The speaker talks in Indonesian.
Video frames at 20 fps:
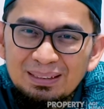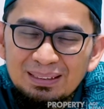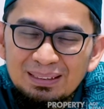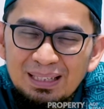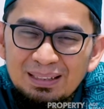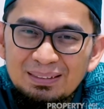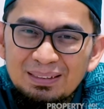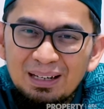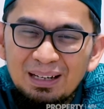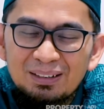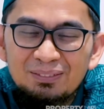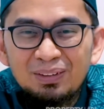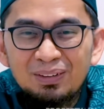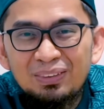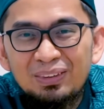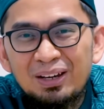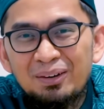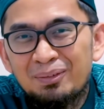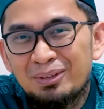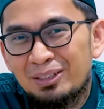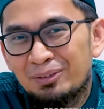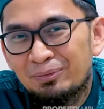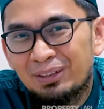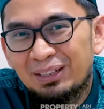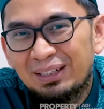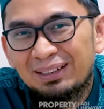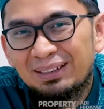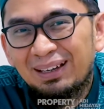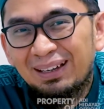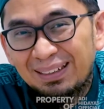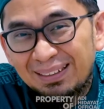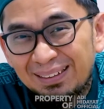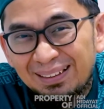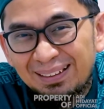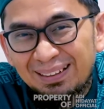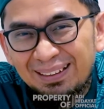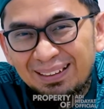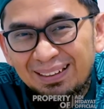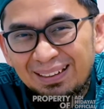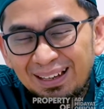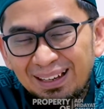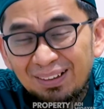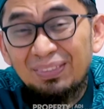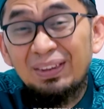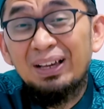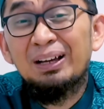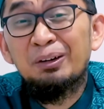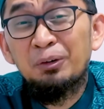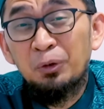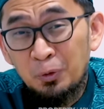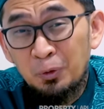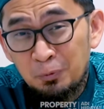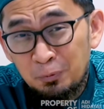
dan jangan pernah menyepelekannya karena engkau